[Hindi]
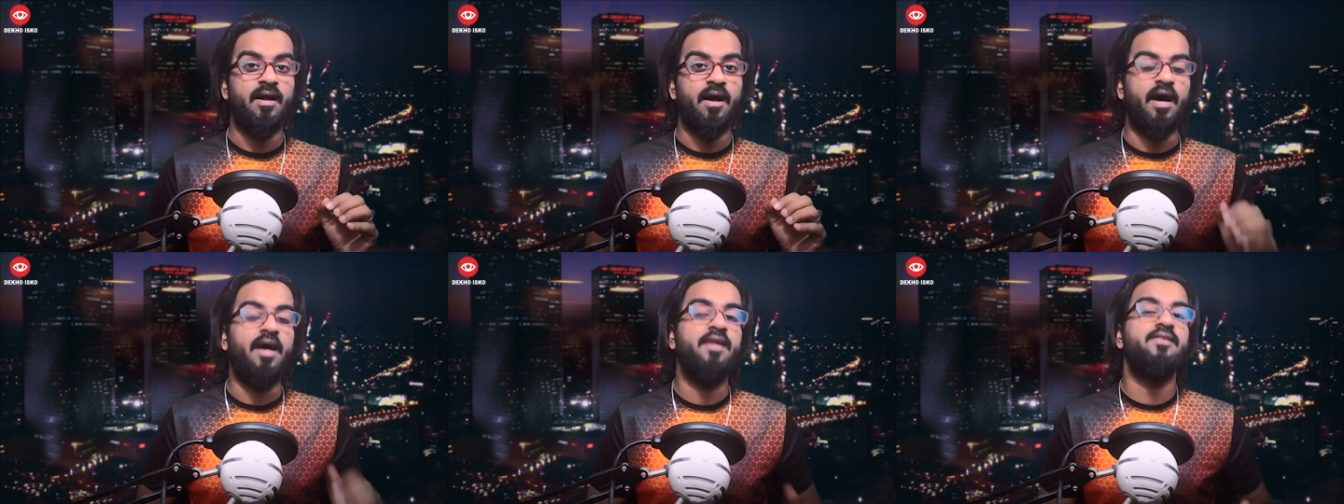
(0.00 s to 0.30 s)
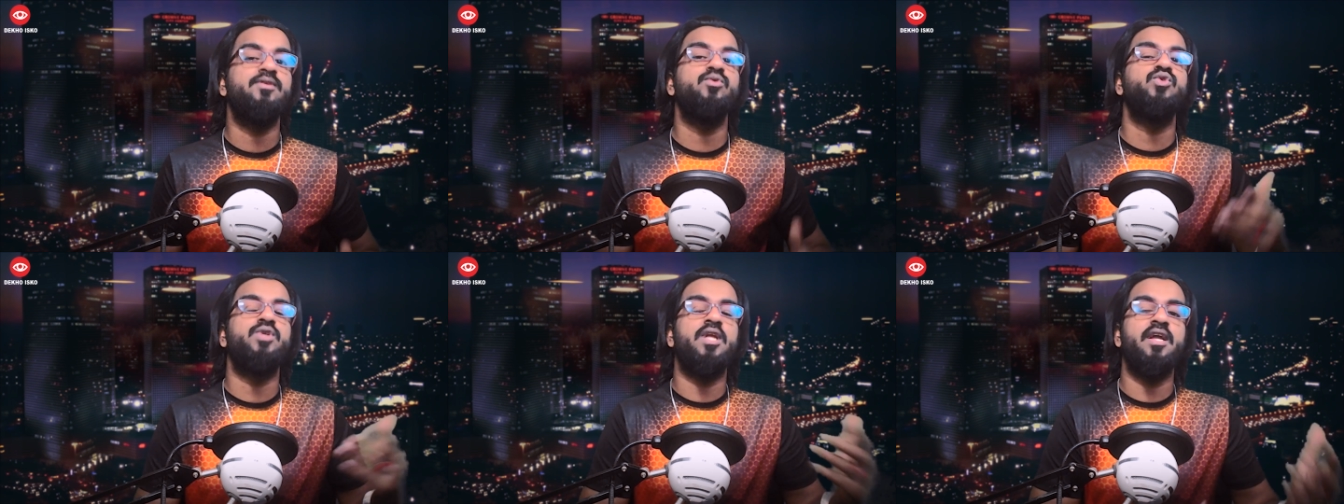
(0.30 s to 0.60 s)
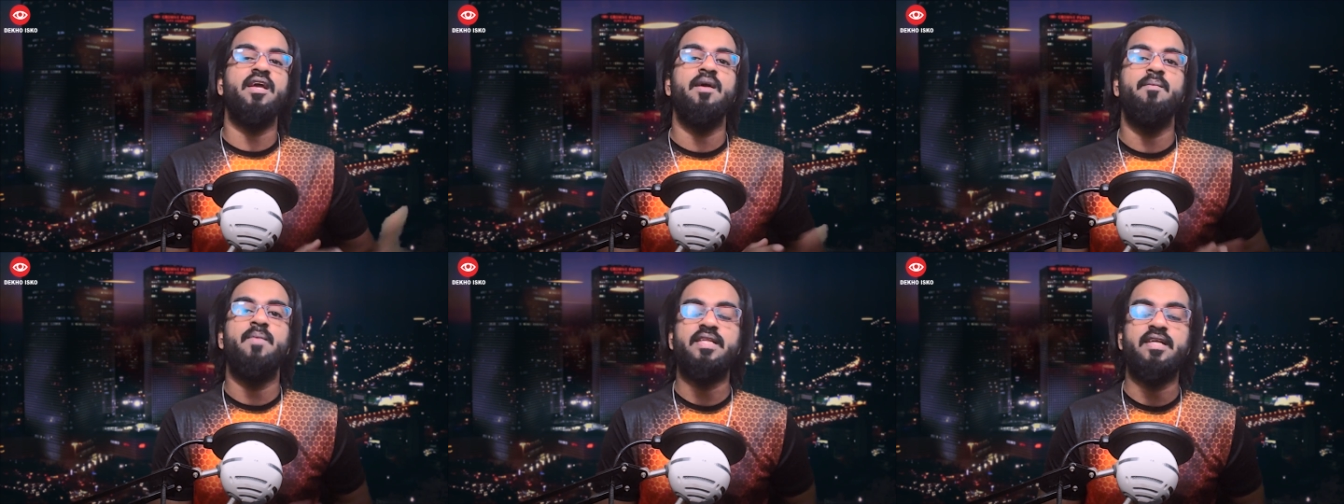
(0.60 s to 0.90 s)
हाँ
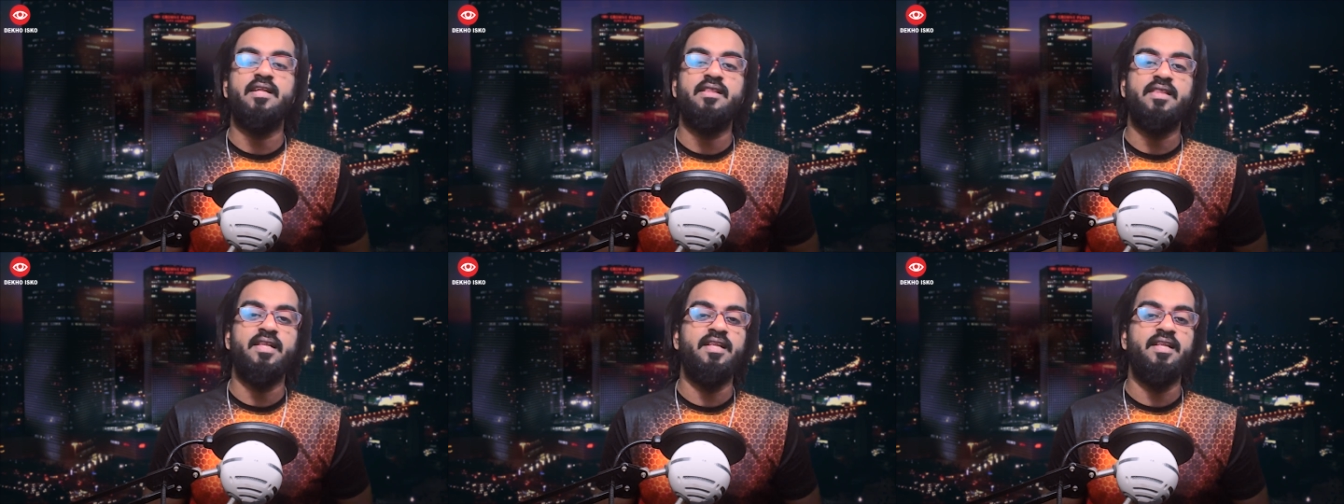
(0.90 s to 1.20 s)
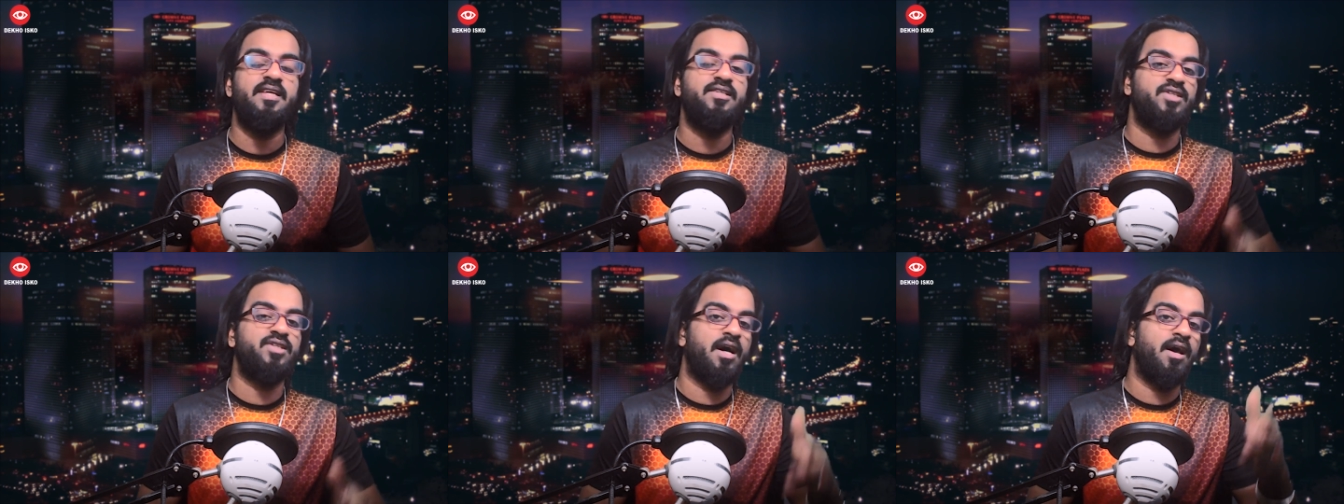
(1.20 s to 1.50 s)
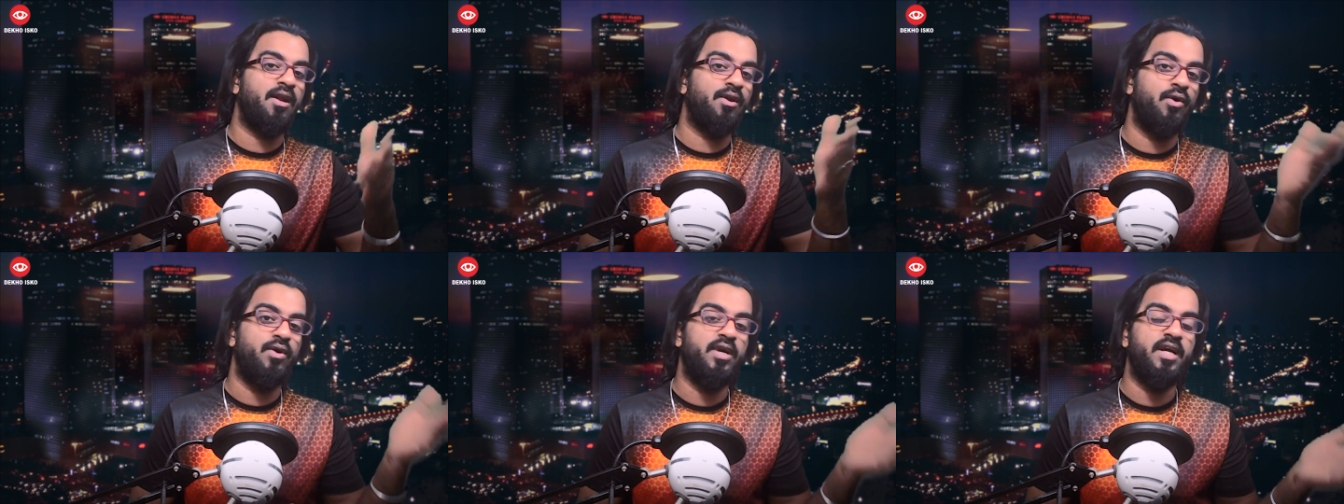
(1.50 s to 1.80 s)
दूसरे की मदद ले ले
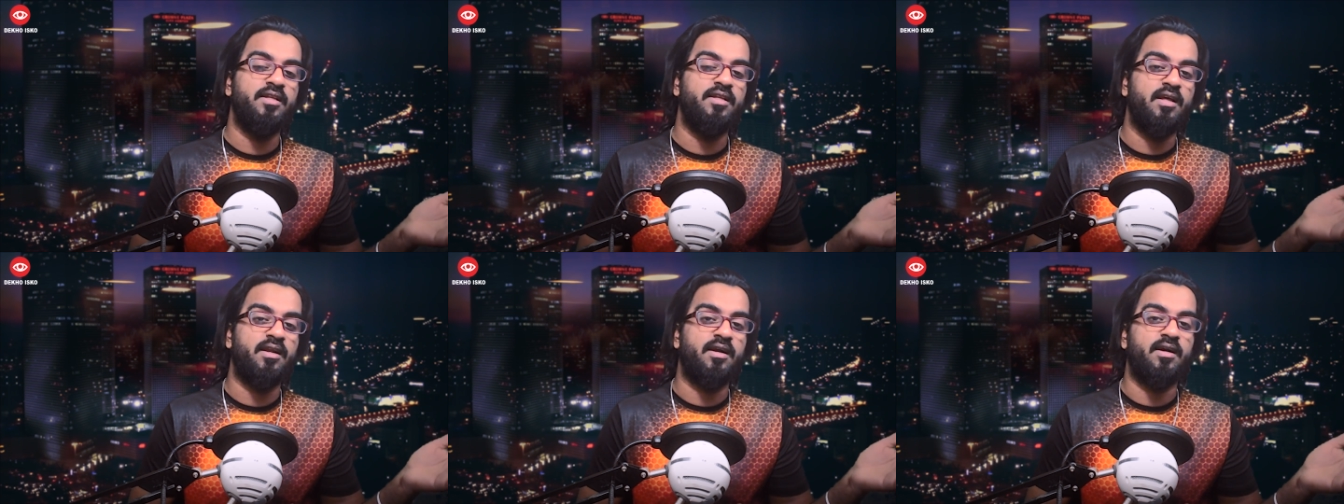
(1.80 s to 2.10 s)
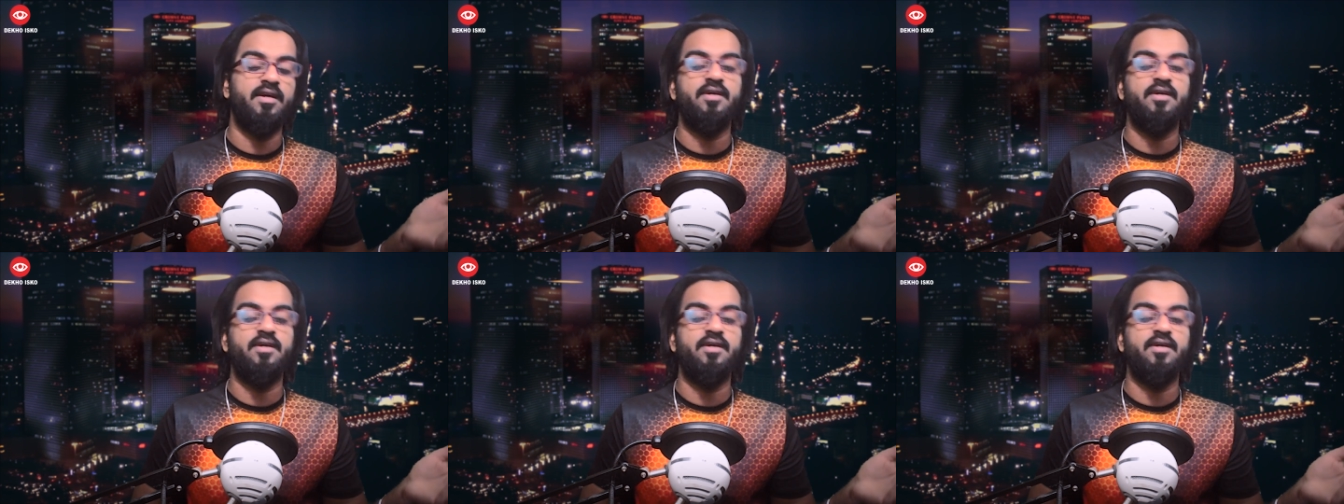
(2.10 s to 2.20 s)
चार लौंडे इधर